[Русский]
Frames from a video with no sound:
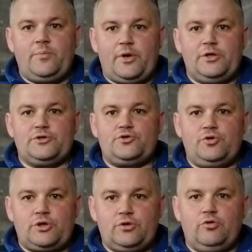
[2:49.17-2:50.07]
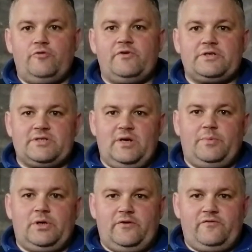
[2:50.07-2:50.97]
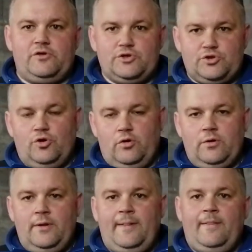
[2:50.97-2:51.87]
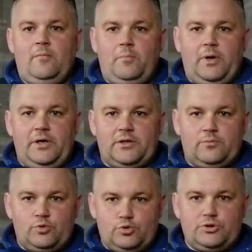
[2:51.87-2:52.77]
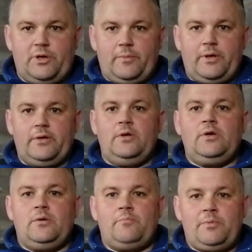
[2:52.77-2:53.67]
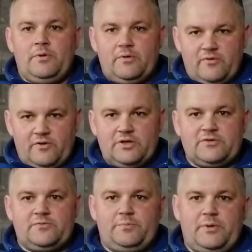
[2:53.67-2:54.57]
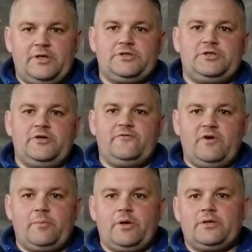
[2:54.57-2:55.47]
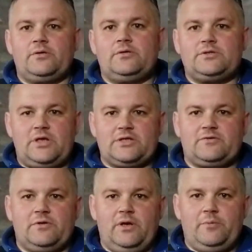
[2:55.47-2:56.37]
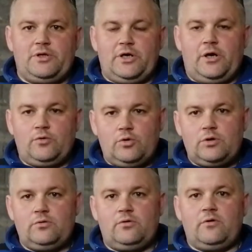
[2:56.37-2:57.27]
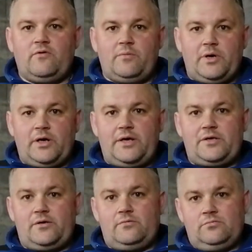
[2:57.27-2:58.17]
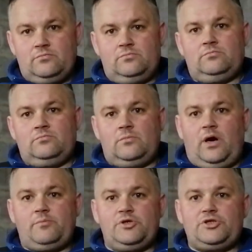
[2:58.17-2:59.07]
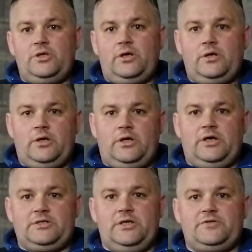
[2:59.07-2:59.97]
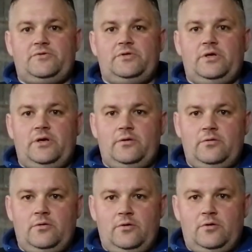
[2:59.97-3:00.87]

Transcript: не принесете новых запахов в гнездо. Поэтому, друзья мои, из, прежде чем выбрать средство для мытья рук, выбирайте обычное хозяйственное